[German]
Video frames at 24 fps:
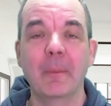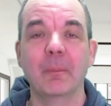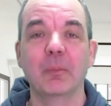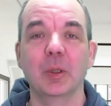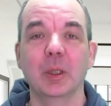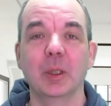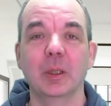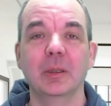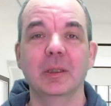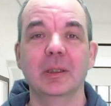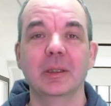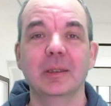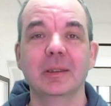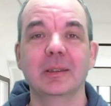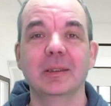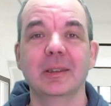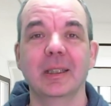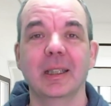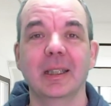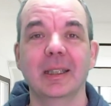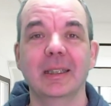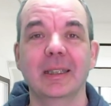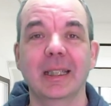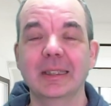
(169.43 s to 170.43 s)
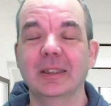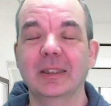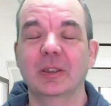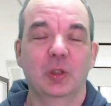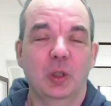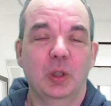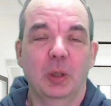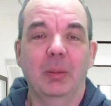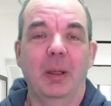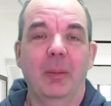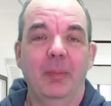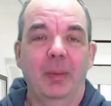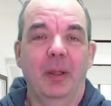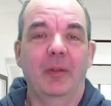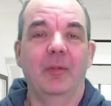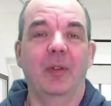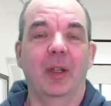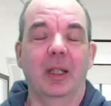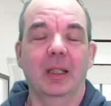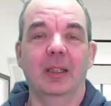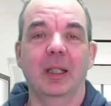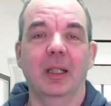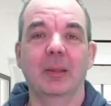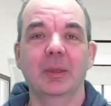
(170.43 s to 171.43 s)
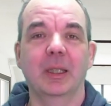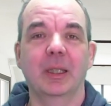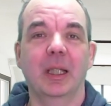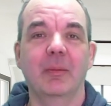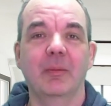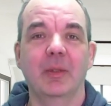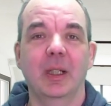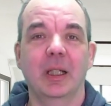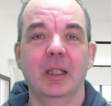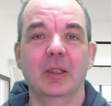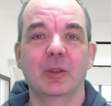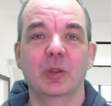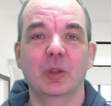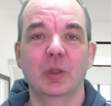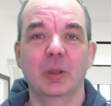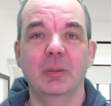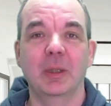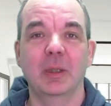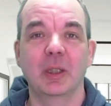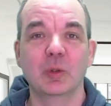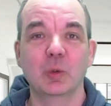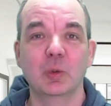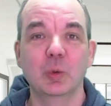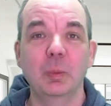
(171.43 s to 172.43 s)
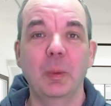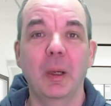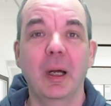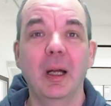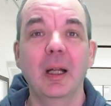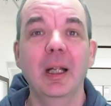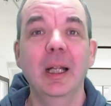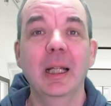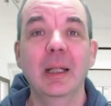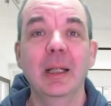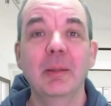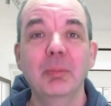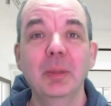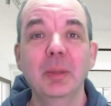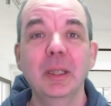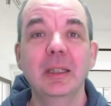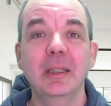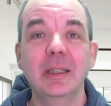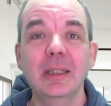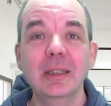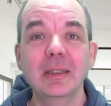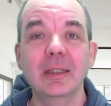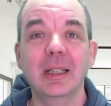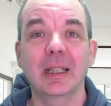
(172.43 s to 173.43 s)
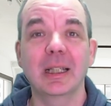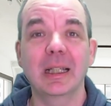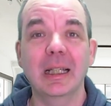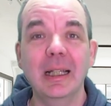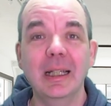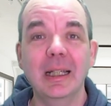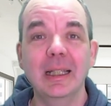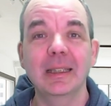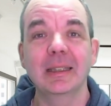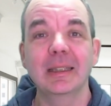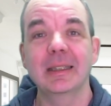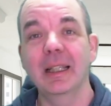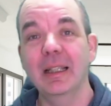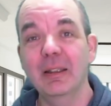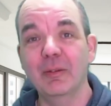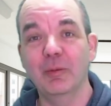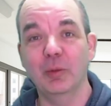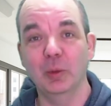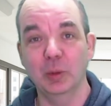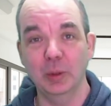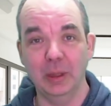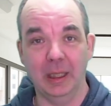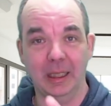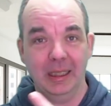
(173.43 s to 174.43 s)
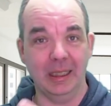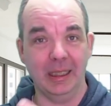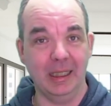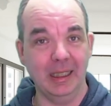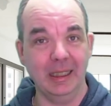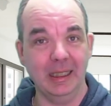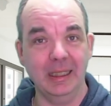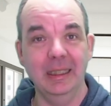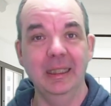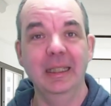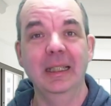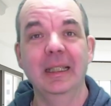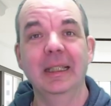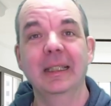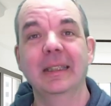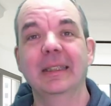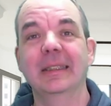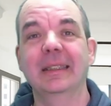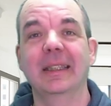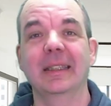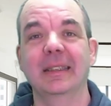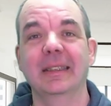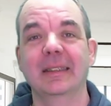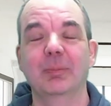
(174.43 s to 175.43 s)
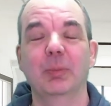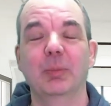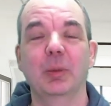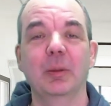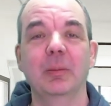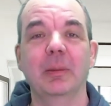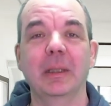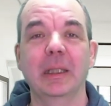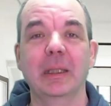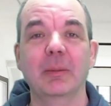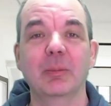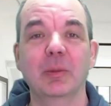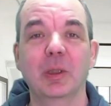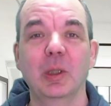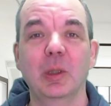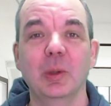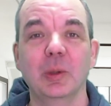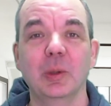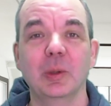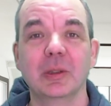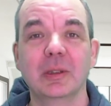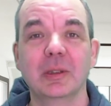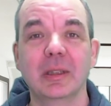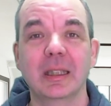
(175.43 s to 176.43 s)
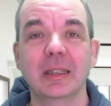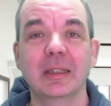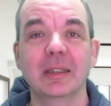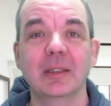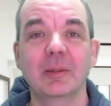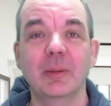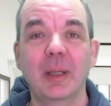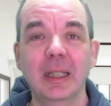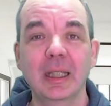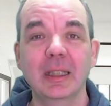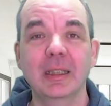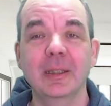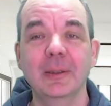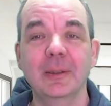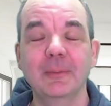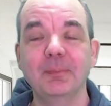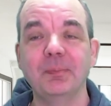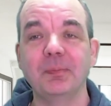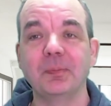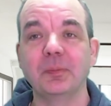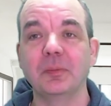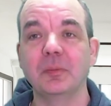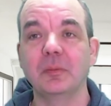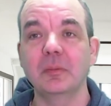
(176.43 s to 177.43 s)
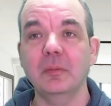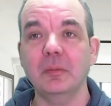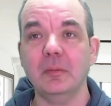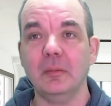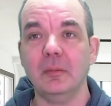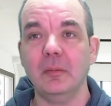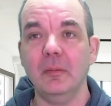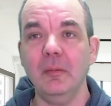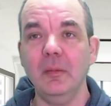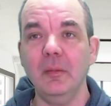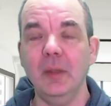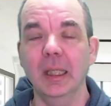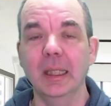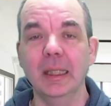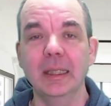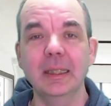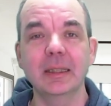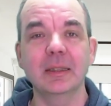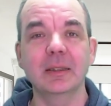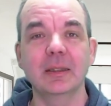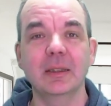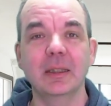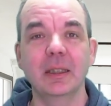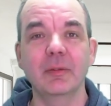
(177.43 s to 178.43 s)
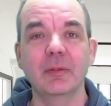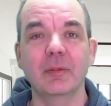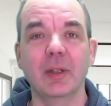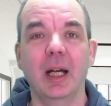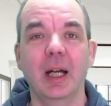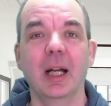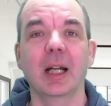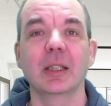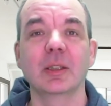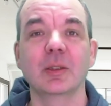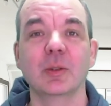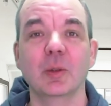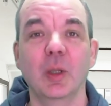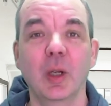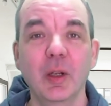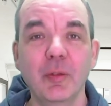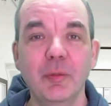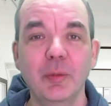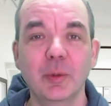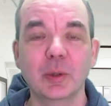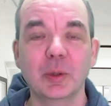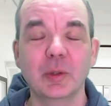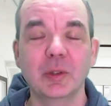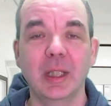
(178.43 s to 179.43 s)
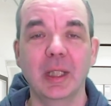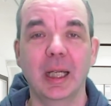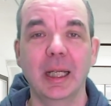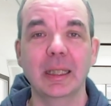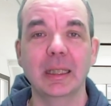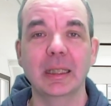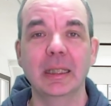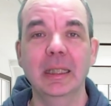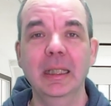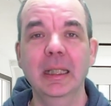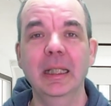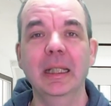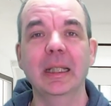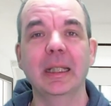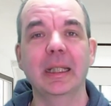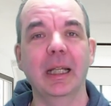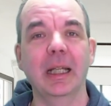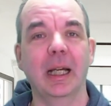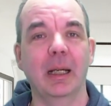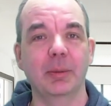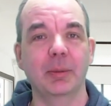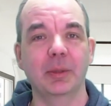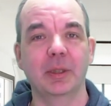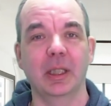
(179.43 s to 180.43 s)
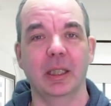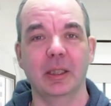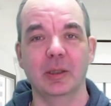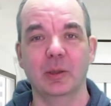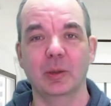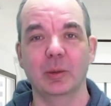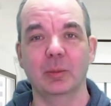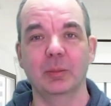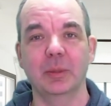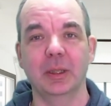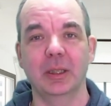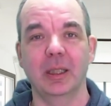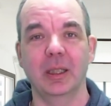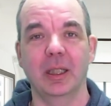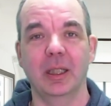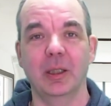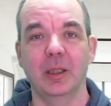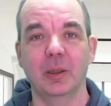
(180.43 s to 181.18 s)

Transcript: und äh, das ist schon mal perfekt. Damit haben wir also schon mal super mit dieser kleinen Telefonanlage das Problem gelöst. Das zweite ist die Frage zu Öffnungszeiten. Hier habe ich also mit der